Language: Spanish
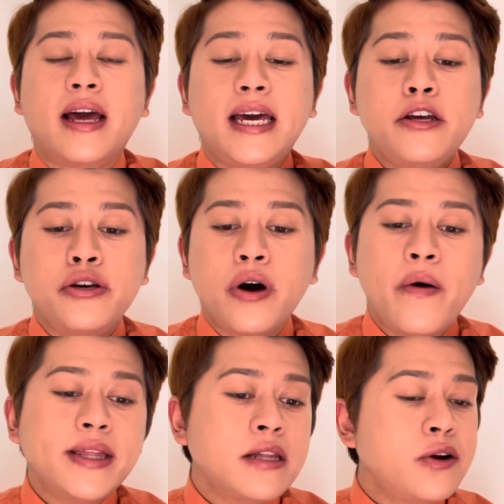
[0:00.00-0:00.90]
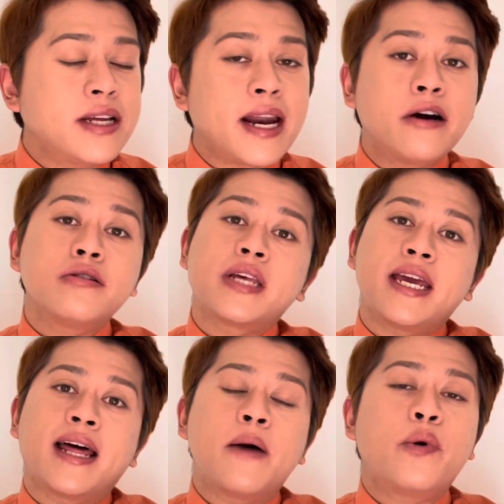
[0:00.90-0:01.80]
Y yo ahorita no la traigo
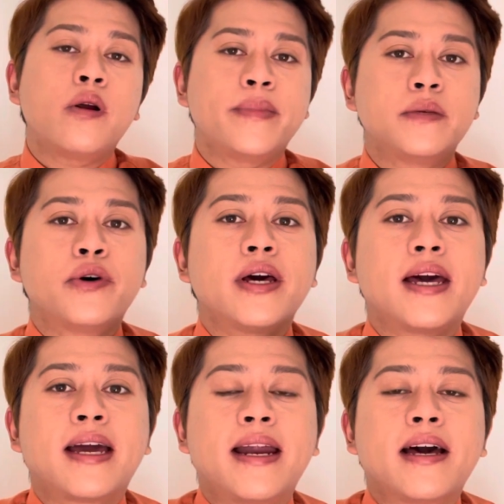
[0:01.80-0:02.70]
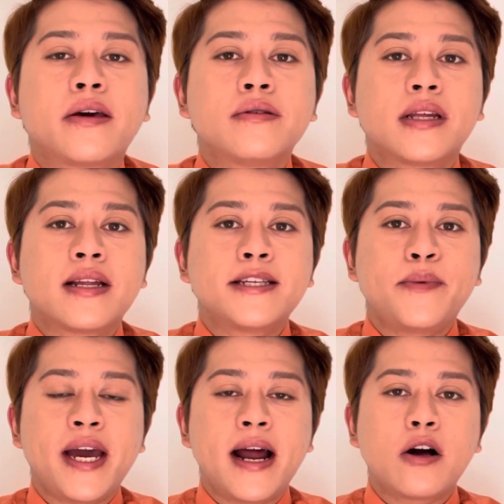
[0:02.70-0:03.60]
sellada por lo mismo de que quería que ustedes
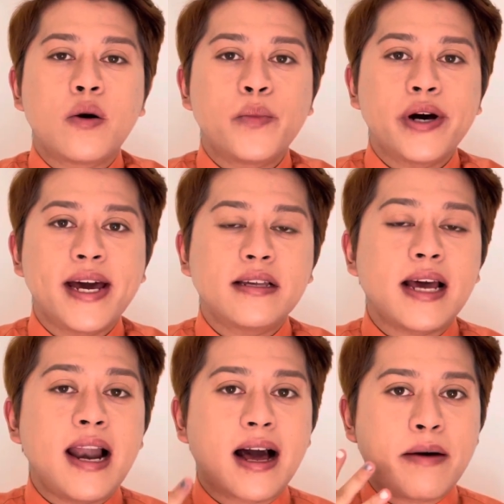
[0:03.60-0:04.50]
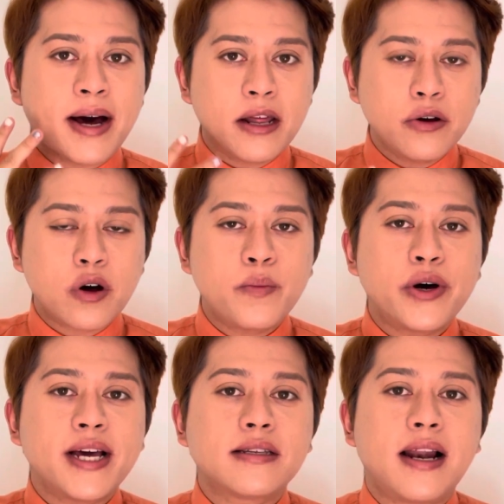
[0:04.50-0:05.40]
vieran cómo es el acabado, cómo
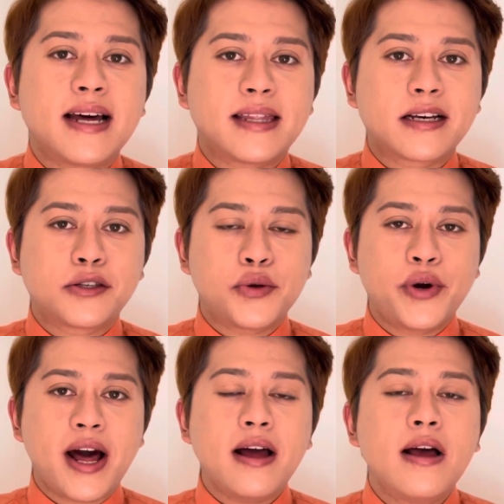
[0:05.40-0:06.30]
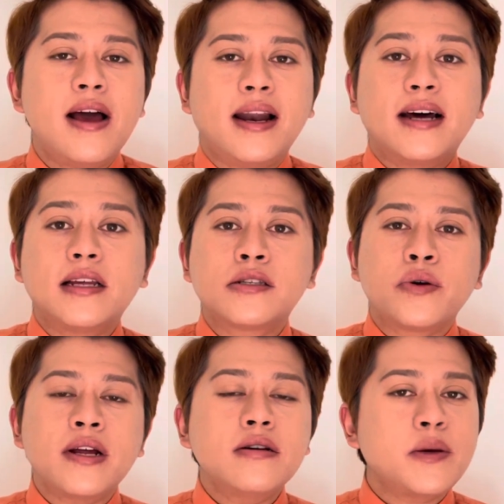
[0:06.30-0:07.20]
es la textura. La
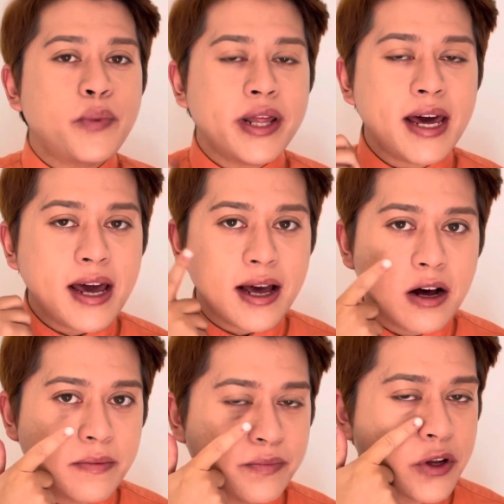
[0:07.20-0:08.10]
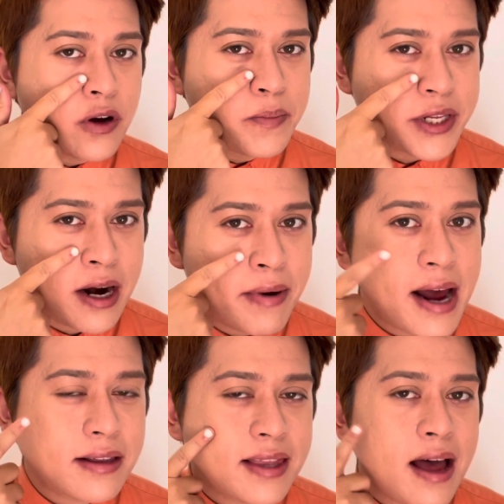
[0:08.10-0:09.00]
textura no se puede
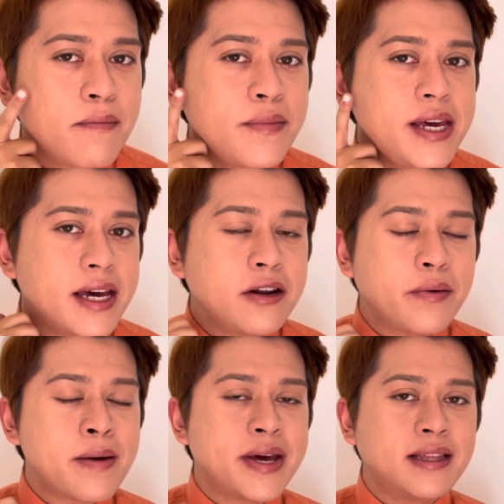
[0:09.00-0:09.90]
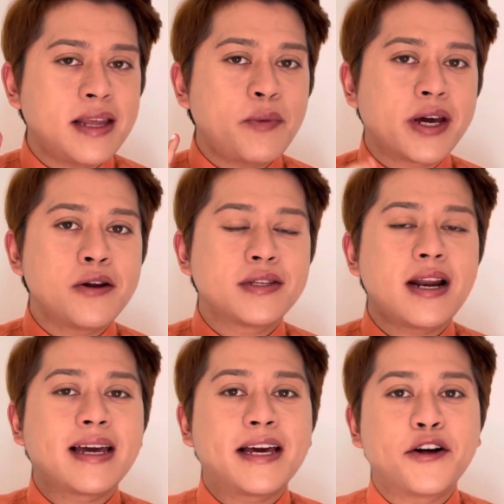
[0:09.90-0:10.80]
observar tan bien, obviamente, porque no están
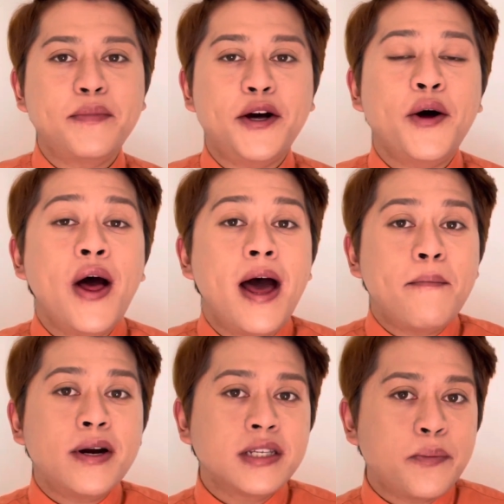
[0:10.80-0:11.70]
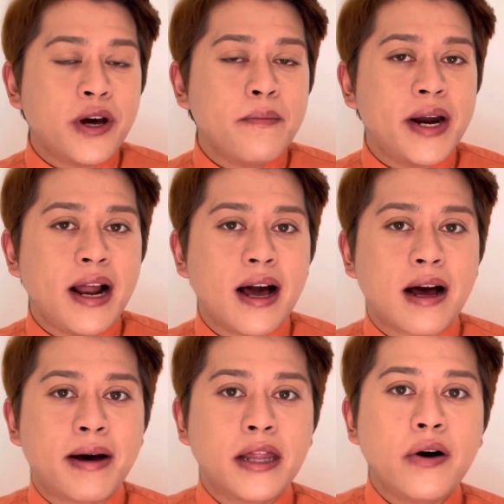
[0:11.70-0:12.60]
aquí conmigo, pero si pueden ver el
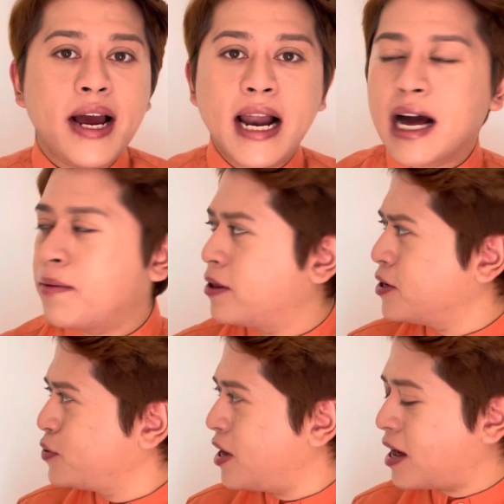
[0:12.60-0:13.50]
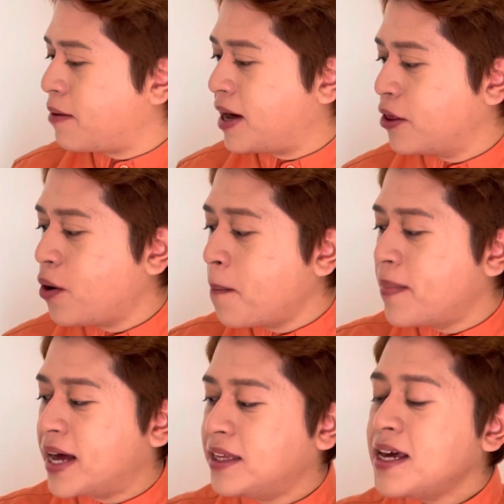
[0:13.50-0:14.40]
acabado, el acabado es un acabado
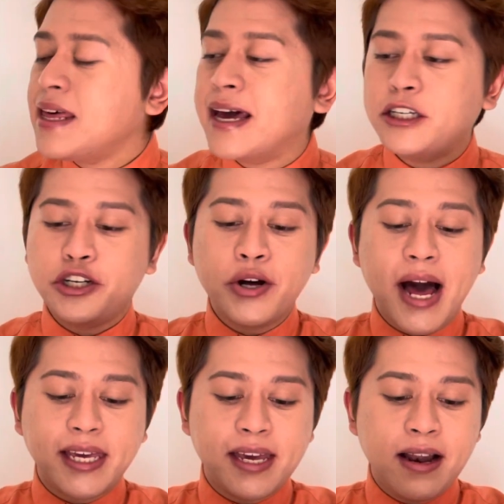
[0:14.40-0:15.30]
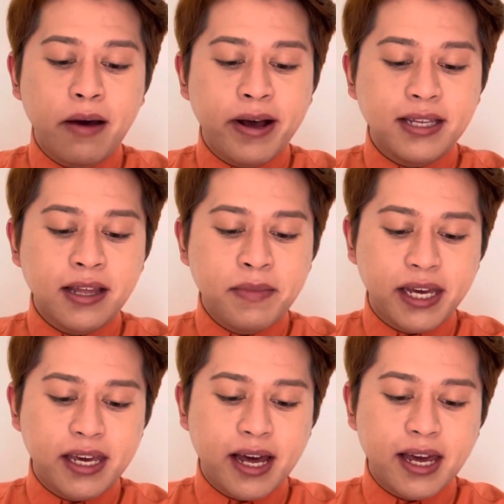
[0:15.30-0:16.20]
mate, de hecho, aquí en la base de
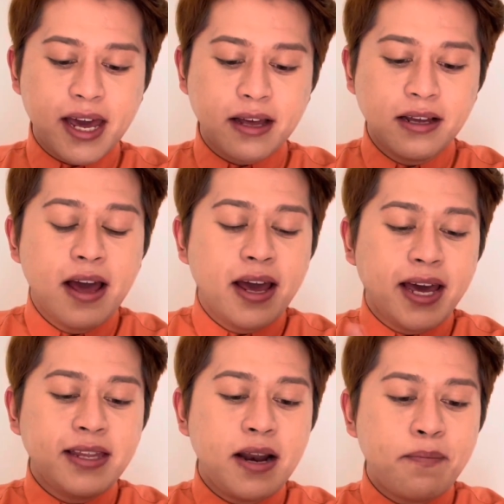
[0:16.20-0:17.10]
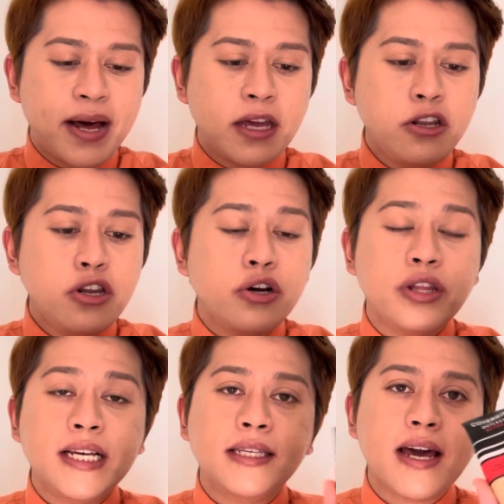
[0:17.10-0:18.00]
maquillaje en el empaque no
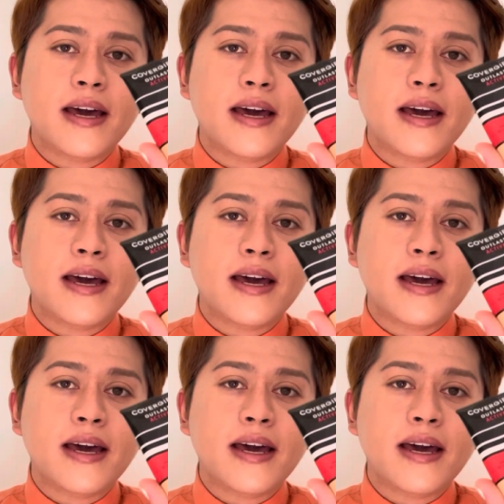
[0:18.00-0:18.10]
dice